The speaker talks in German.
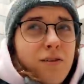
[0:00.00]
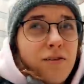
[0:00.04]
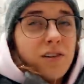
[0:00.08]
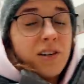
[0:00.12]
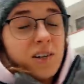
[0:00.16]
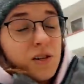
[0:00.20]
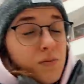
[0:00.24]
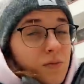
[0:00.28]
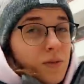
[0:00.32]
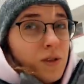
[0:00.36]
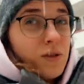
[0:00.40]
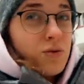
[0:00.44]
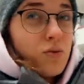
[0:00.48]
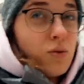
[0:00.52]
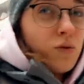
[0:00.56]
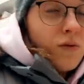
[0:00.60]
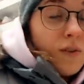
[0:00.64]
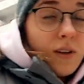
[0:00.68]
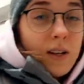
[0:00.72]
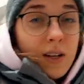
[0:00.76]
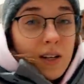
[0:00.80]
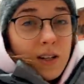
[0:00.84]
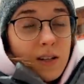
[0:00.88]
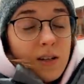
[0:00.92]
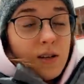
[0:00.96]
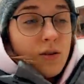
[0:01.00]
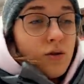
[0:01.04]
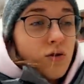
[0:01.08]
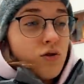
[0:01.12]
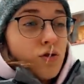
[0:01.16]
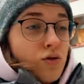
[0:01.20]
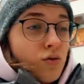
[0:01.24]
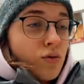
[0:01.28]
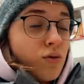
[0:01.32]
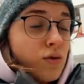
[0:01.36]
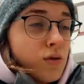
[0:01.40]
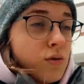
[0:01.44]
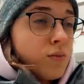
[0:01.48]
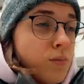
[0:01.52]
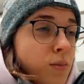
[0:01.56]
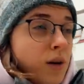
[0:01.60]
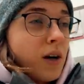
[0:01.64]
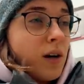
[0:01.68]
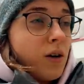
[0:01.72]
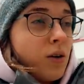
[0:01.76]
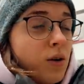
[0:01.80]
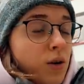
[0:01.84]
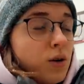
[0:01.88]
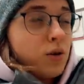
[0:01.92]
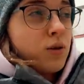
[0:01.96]
falls mein Zug wieder 10 Stunden
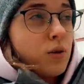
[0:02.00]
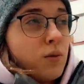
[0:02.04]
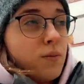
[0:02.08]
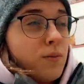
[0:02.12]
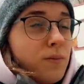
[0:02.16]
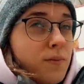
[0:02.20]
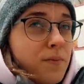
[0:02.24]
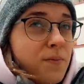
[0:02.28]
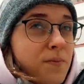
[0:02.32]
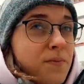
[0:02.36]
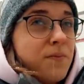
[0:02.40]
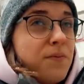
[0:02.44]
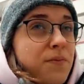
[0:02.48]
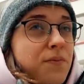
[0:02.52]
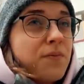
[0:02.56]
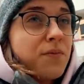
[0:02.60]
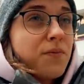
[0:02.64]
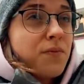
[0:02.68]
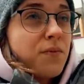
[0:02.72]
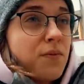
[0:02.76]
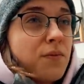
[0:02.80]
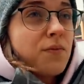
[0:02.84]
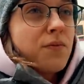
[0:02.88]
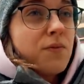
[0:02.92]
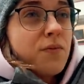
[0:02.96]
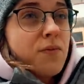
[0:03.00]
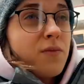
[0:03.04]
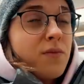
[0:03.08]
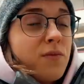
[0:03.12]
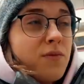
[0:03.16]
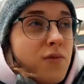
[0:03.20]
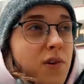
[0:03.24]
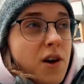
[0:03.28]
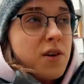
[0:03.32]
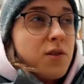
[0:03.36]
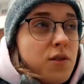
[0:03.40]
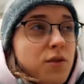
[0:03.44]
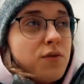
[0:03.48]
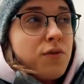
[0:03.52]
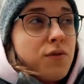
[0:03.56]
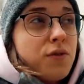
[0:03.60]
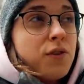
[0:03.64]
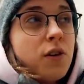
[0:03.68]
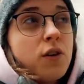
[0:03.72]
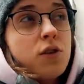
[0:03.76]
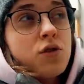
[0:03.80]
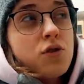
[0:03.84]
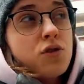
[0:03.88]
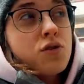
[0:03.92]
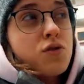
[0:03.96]
braucht, um für eine
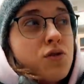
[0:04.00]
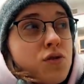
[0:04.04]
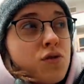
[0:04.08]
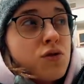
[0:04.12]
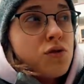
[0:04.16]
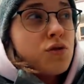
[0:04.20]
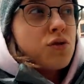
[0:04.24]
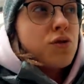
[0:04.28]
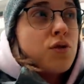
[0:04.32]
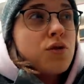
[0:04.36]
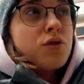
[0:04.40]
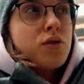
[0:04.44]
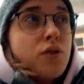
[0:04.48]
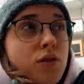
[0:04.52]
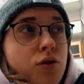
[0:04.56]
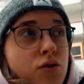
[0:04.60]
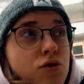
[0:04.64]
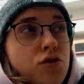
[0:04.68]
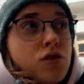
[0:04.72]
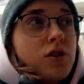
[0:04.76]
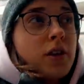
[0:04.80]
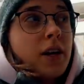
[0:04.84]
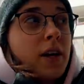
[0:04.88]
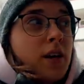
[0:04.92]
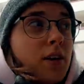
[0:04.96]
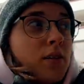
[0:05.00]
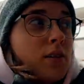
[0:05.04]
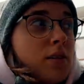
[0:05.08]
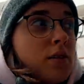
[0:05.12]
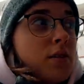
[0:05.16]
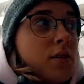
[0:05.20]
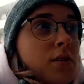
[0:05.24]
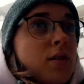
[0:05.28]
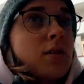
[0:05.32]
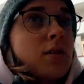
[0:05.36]
4 Stunden Strecke.